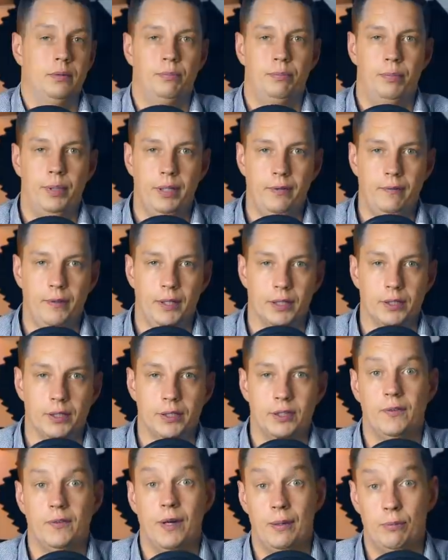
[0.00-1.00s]
Привет, с
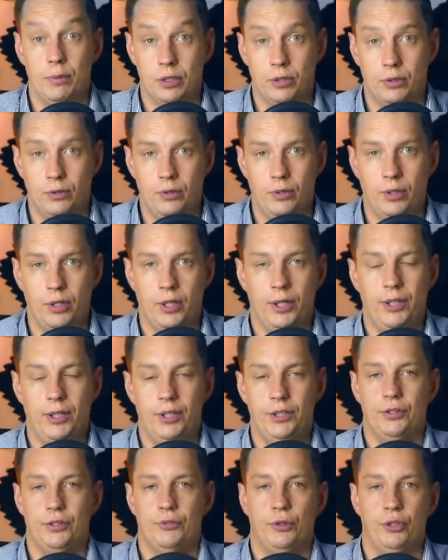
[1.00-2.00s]
вами Сойер и
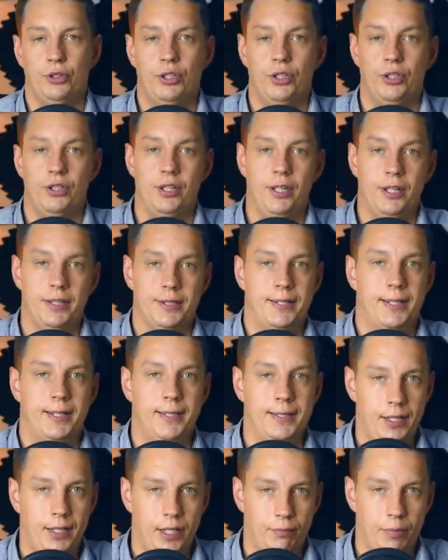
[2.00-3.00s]
сегодня интересная
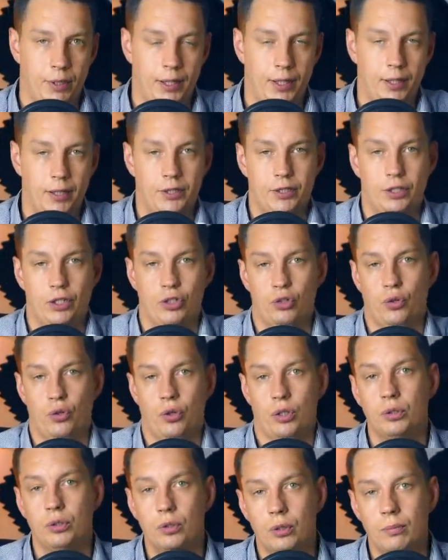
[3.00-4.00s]
тема. Я расскажу о
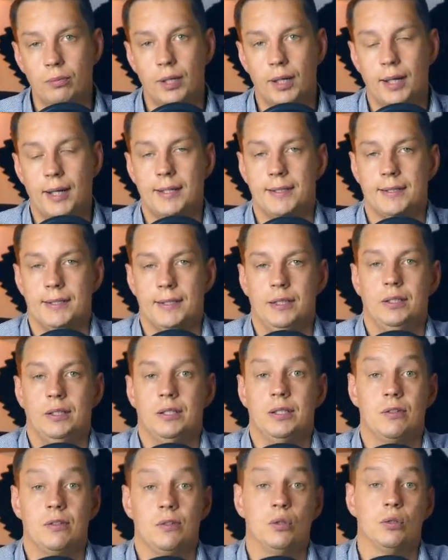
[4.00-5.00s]
том, как
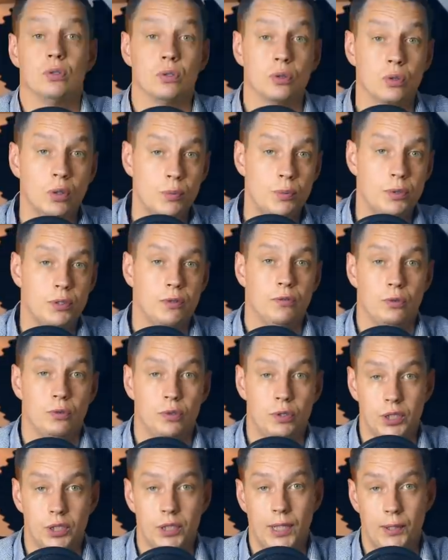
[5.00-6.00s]
сделать свою собственную
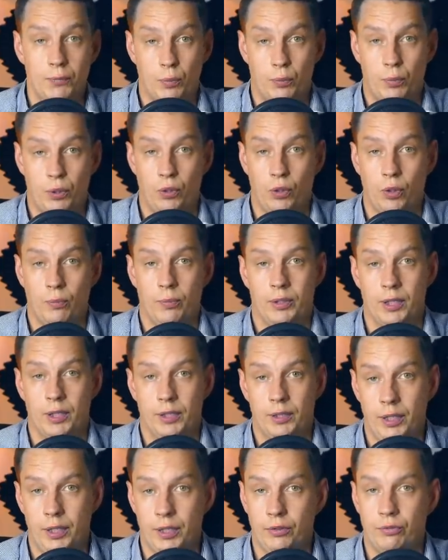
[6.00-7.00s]
систему приема
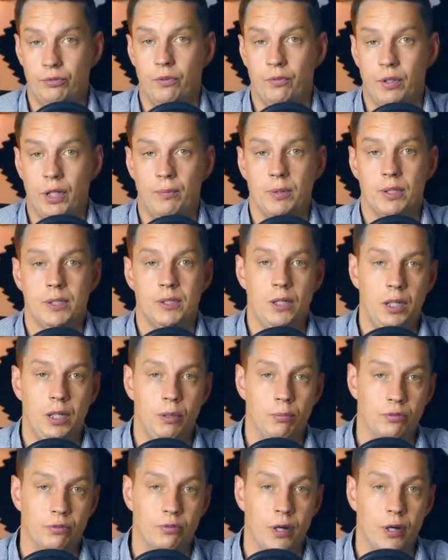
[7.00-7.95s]
донатов во время стримов.